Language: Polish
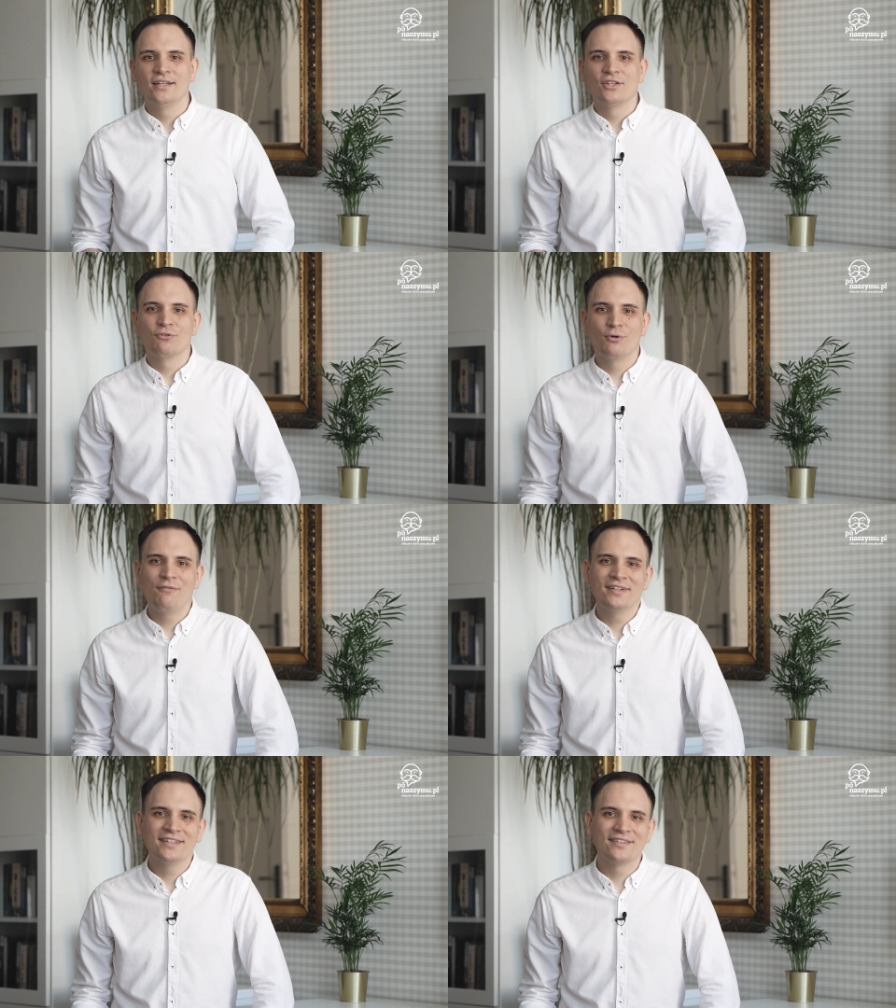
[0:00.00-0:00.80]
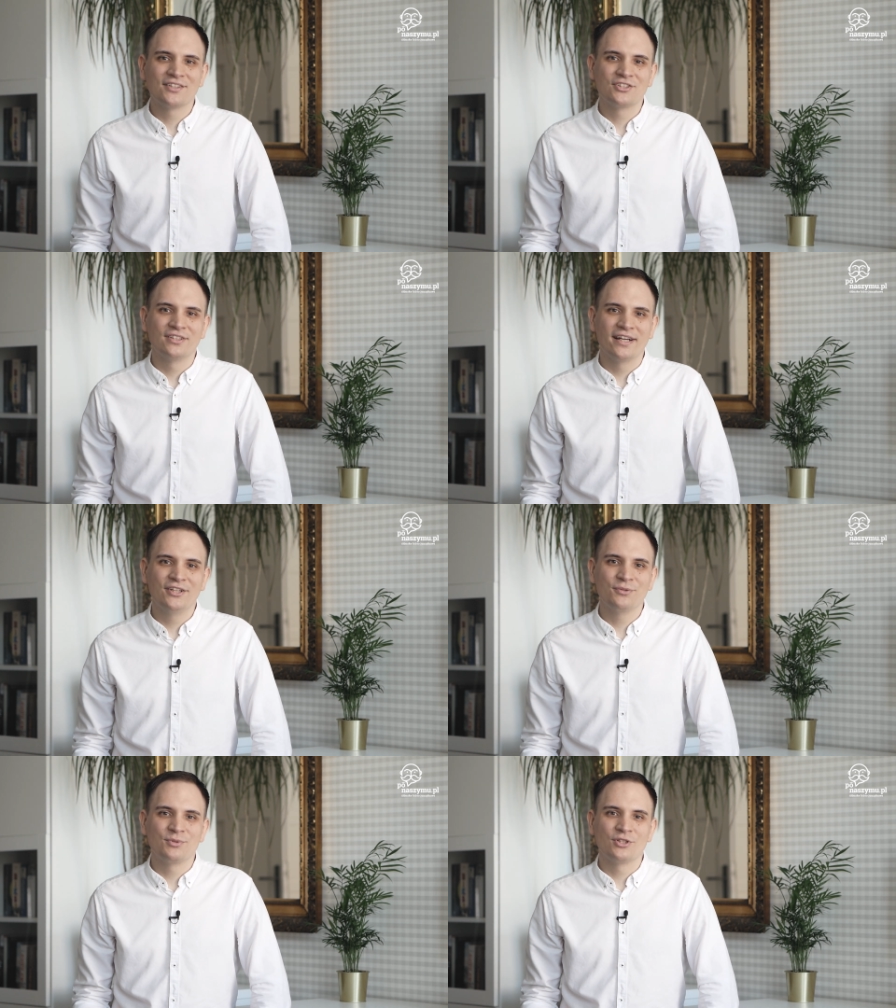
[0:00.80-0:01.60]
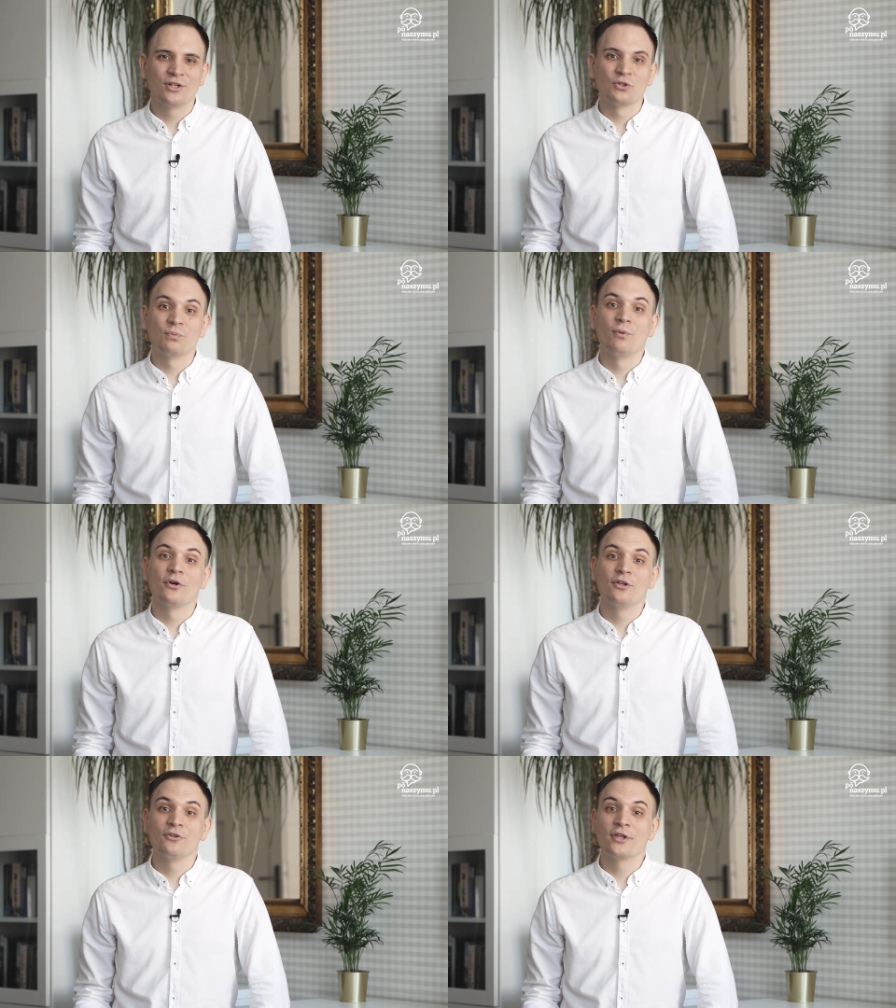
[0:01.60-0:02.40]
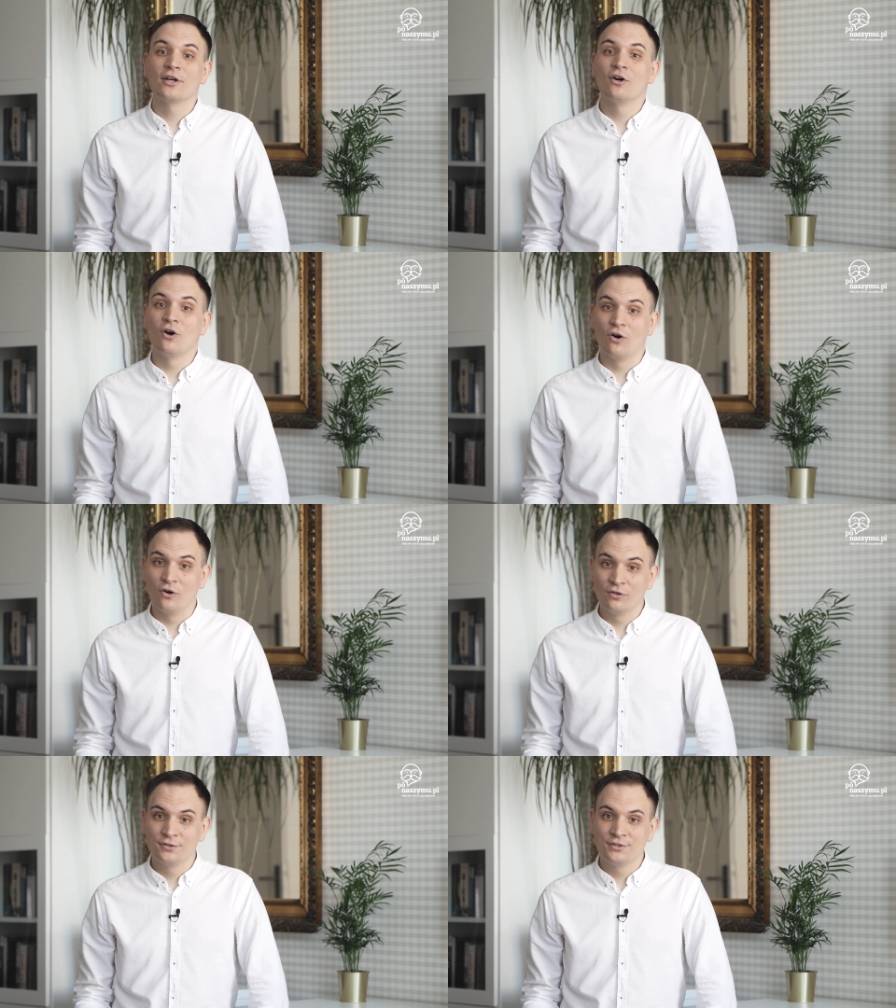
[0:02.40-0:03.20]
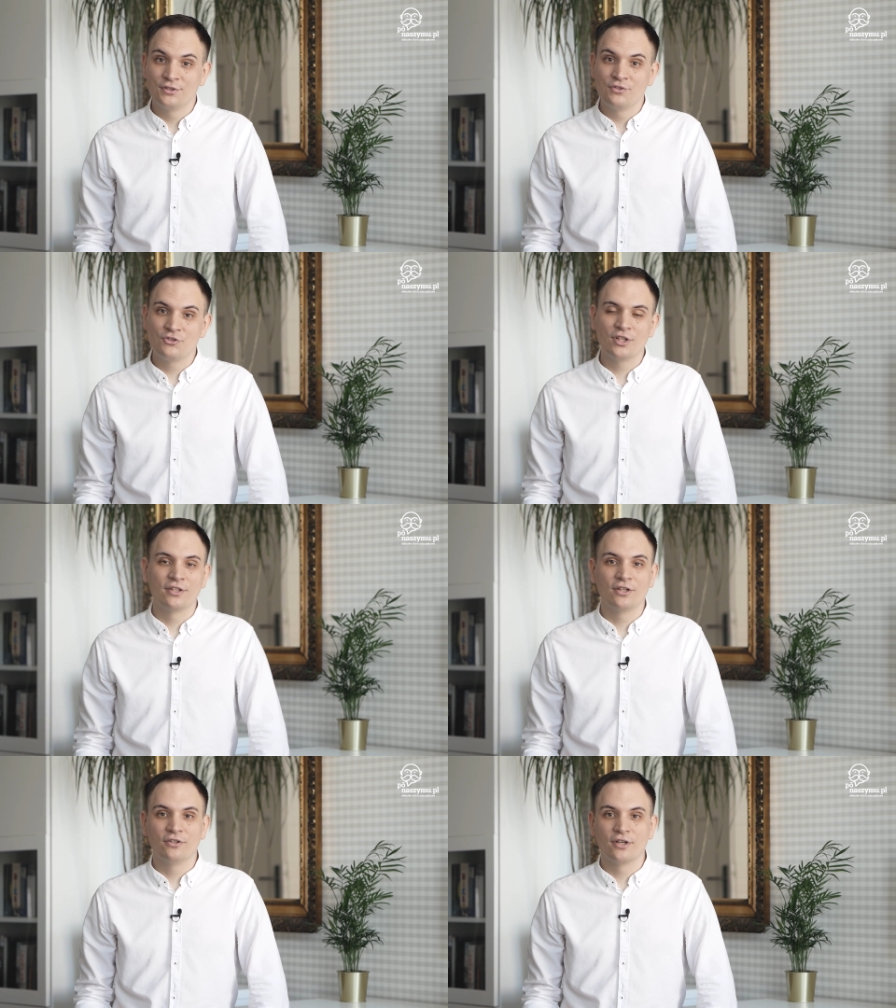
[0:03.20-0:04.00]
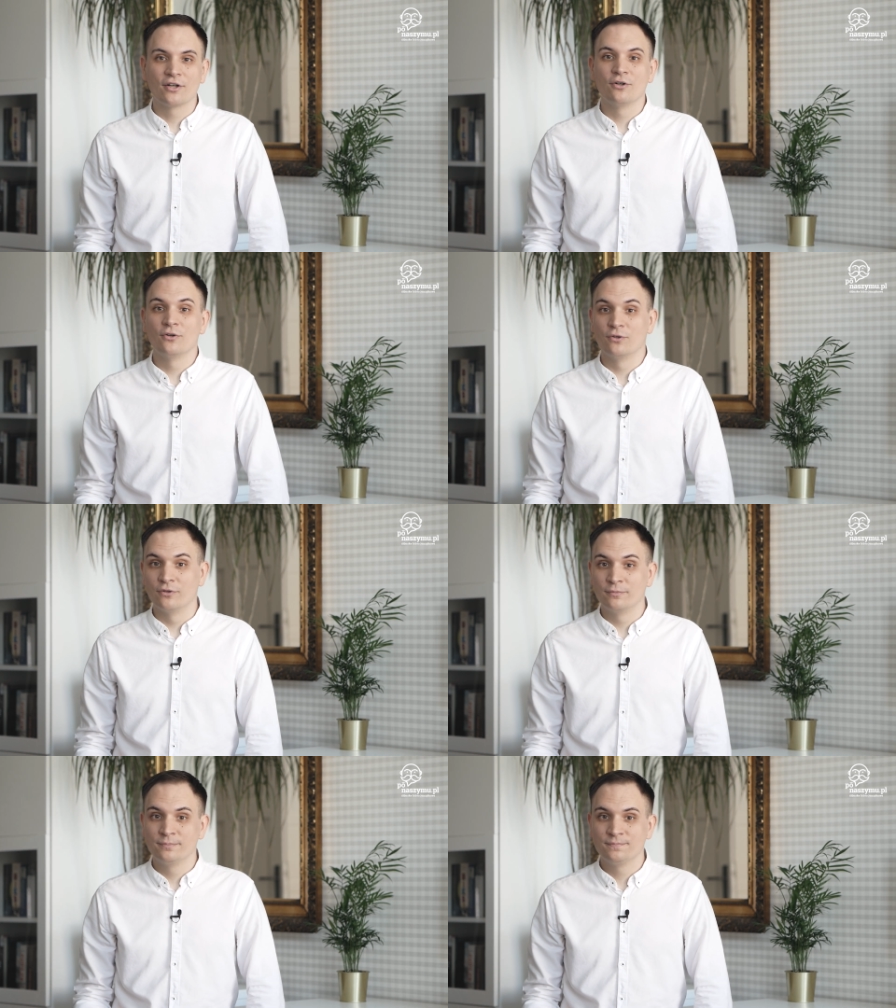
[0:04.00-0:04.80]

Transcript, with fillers: Słowa te zaczynają się od pochylonego o, czytanego jako u.